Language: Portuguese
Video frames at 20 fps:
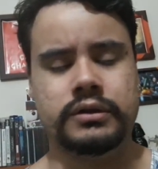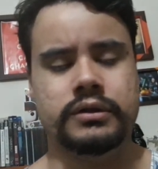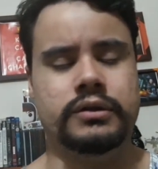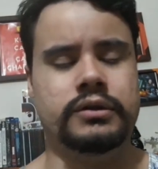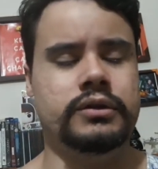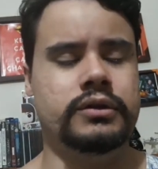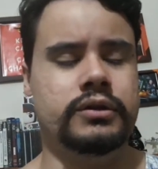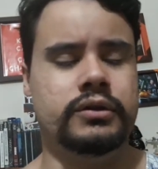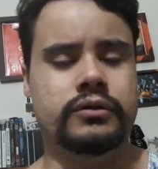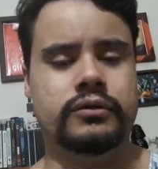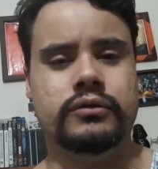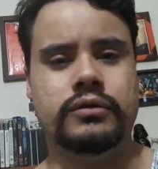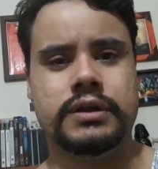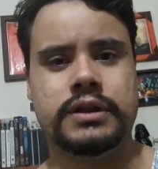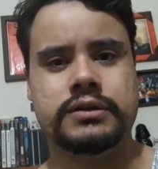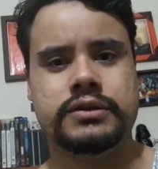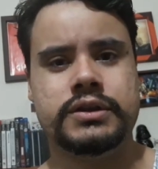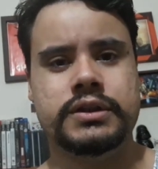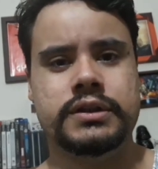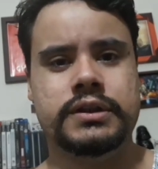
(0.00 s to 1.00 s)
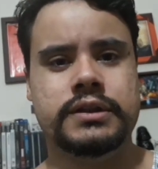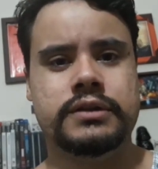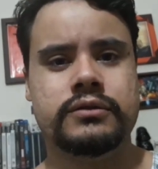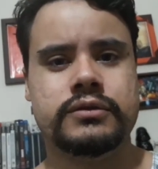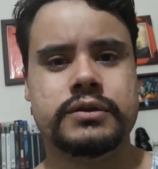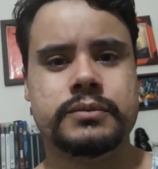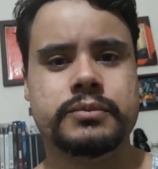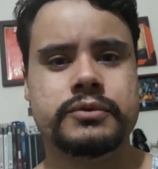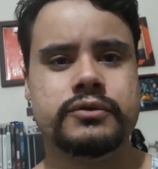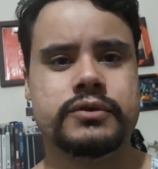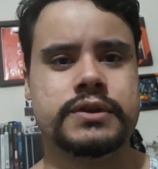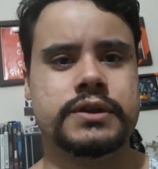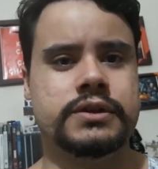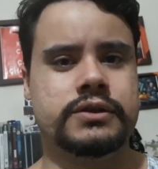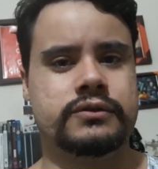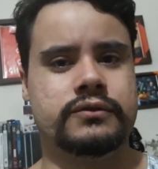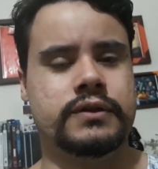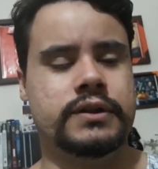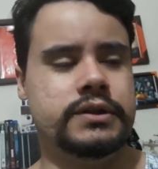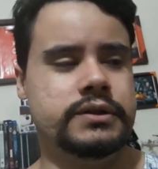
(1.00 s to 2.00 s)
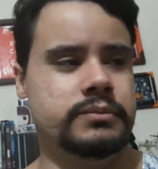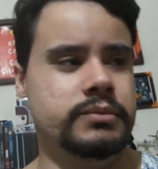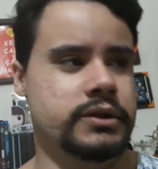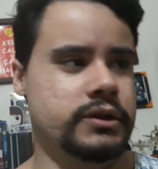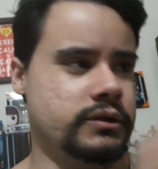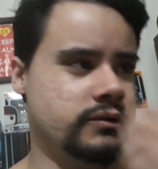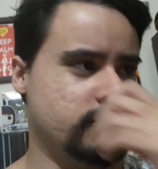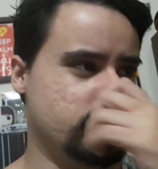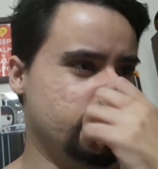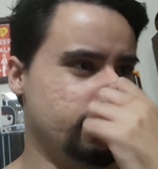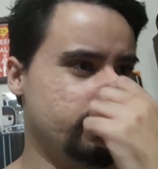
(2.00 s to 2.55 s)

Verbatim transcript: E do lado direito tipo uns anjos, né? De branco.